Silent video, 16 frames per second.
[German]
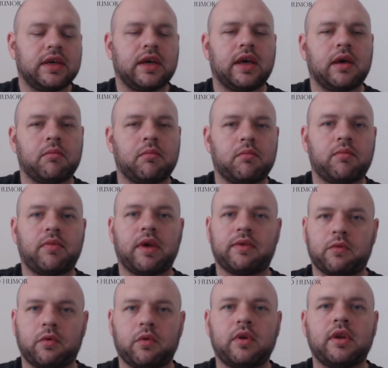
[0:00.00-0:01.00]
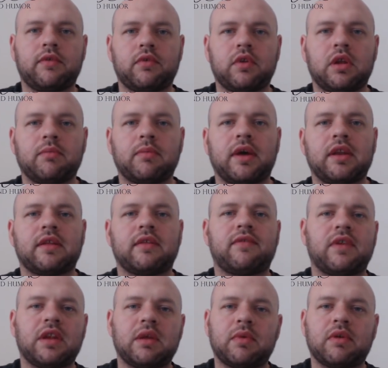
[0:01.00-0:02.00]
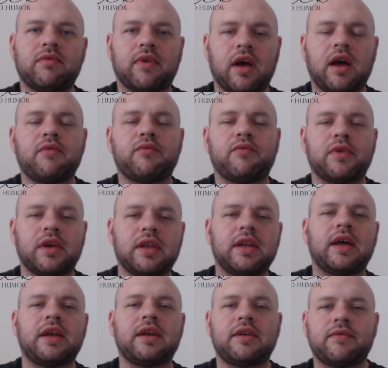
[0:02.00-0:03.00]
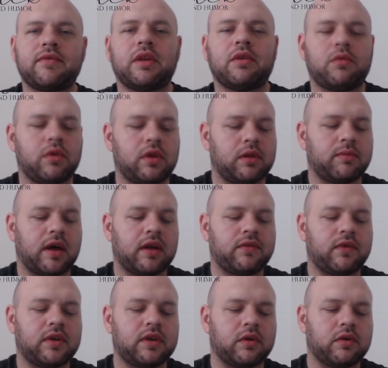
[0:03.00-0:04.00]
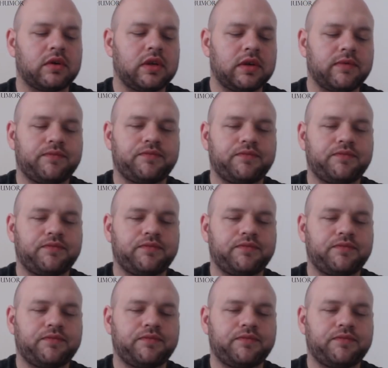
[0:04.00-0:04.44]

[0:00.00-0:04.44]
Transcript: Ähm, persönlich für die meine ich jetzt, wenn jemand Fragen für Kinder hat, natürlich beantworte ich auch die.